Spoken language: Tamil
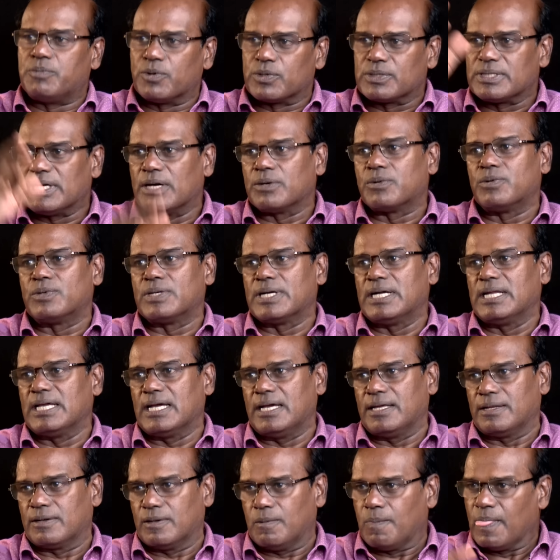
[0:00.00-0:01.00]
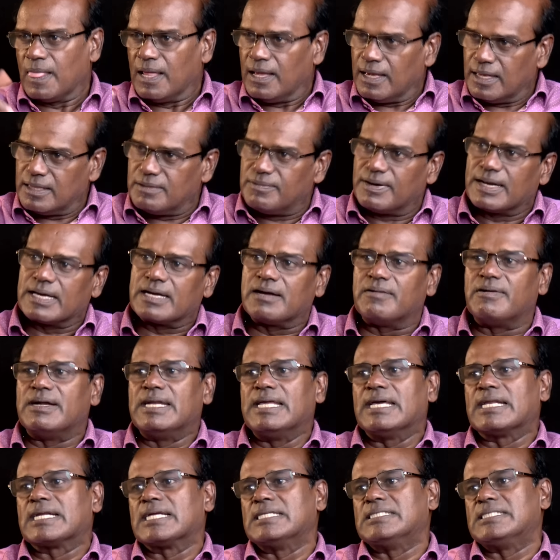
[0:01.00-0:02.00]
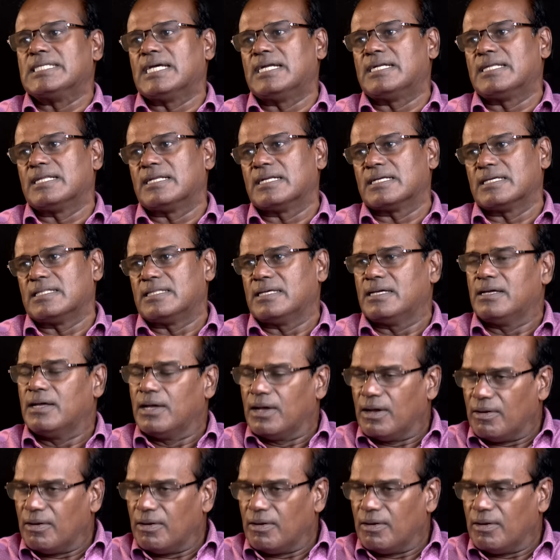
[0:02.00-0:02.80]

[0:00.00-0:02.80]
பொருந்தா கூட்டணி ஆயிரும் இது வடக்க வன்னியர் ஆட்டு இருக்குது